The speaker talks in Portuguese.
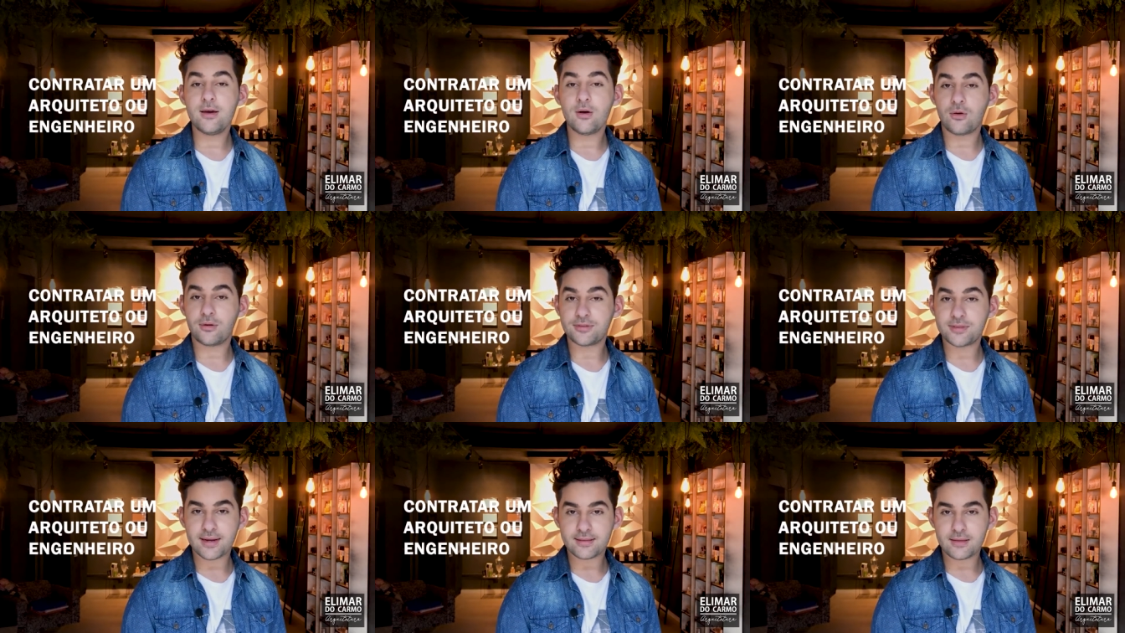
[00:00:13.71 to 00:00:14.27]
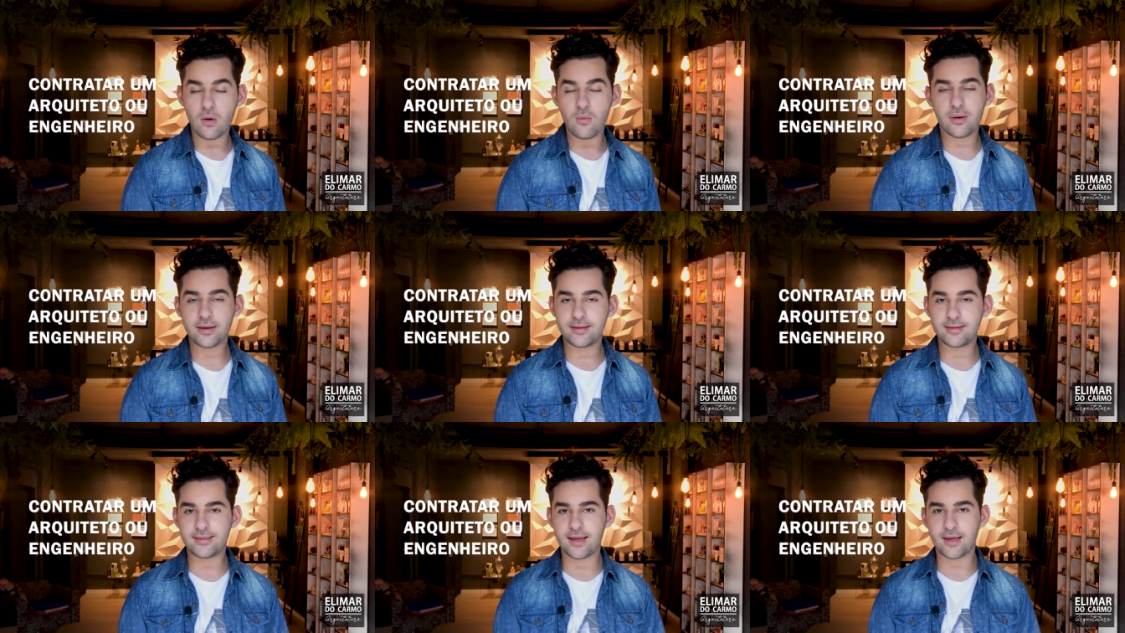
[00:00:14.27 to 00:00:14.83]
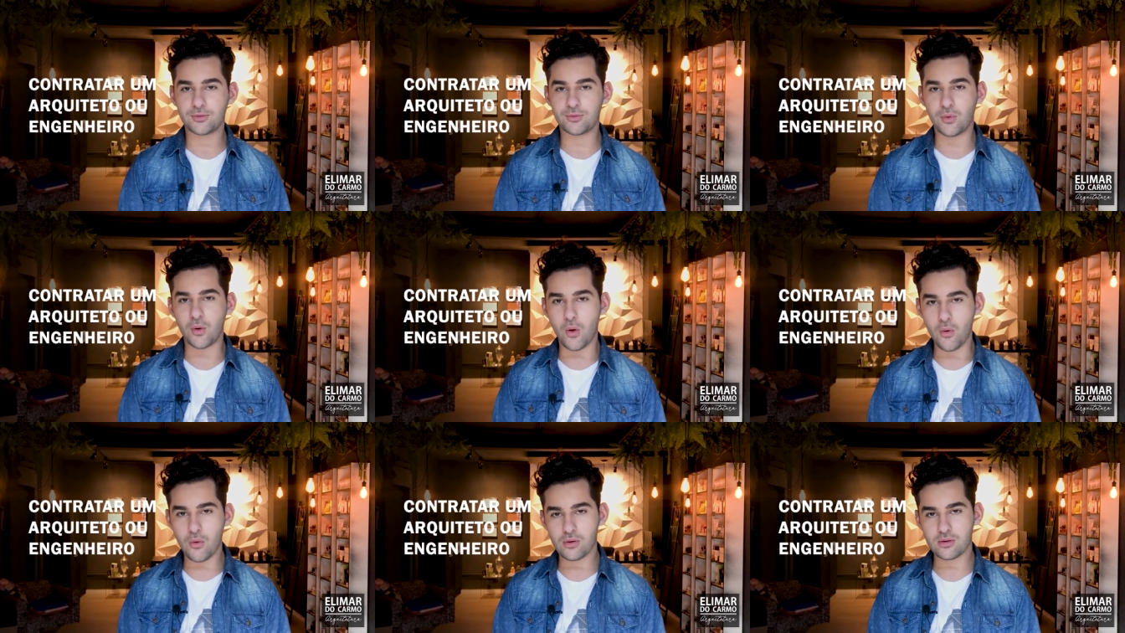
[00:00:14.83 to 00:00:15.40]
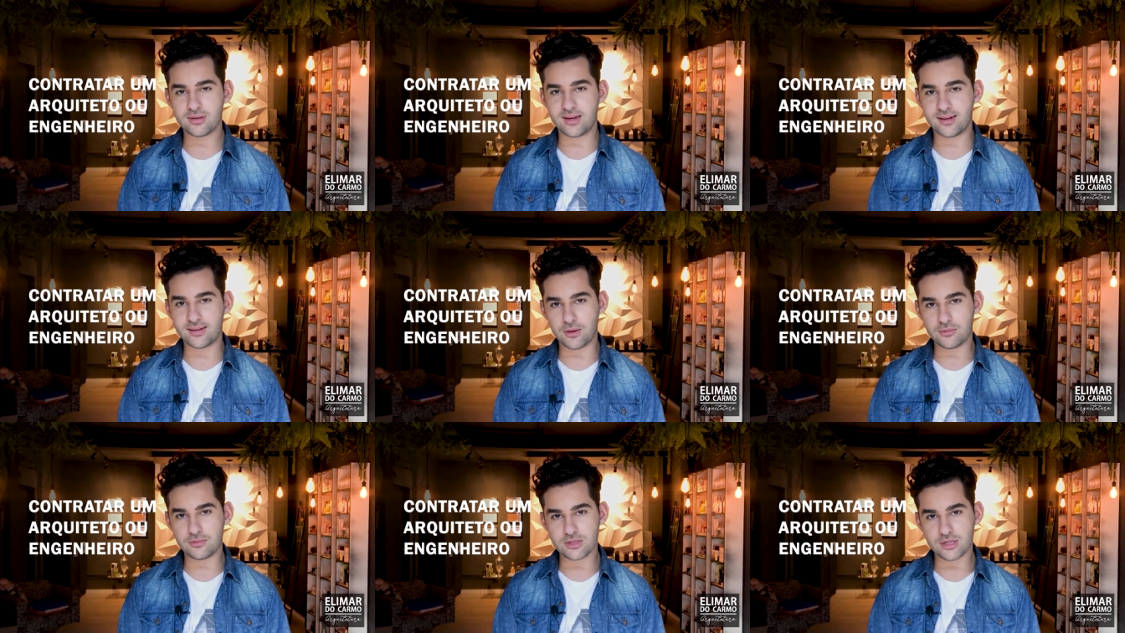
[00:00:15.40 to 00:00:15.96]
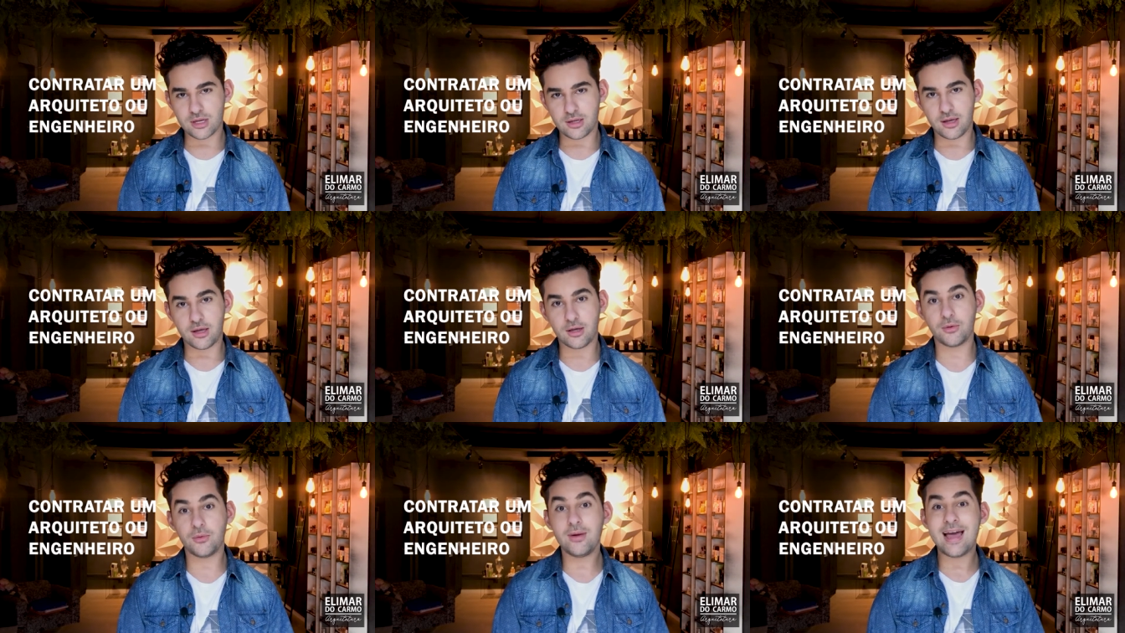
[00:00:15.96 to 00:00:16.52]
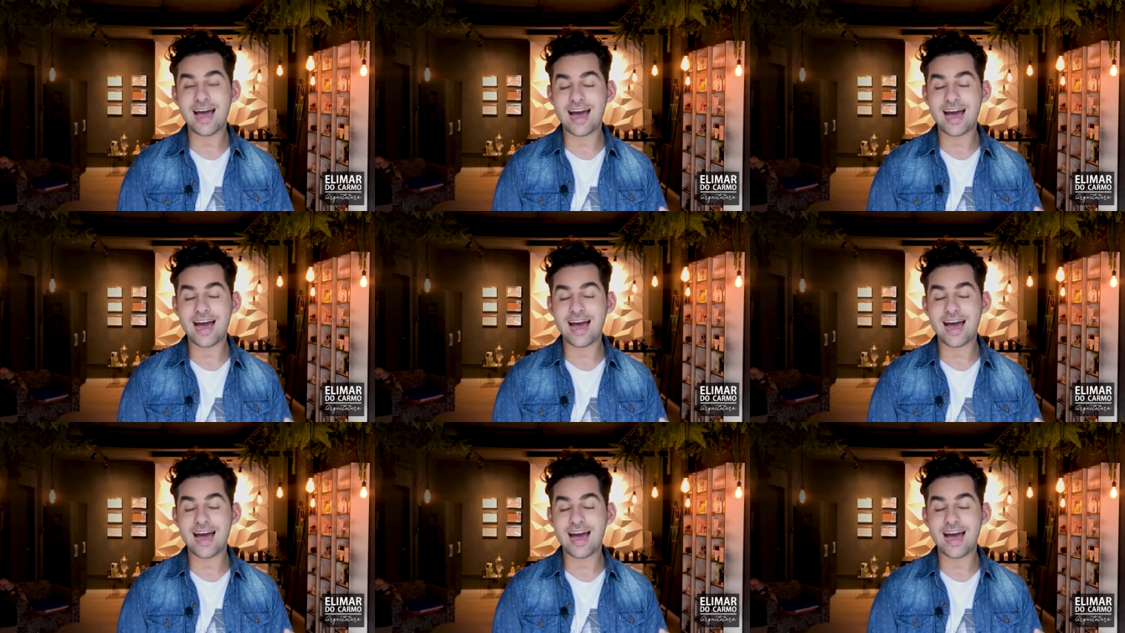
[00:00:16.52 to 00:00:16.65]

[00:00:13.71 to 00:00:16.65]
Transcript: contratar um arquiteto ou contratar um engenheiro,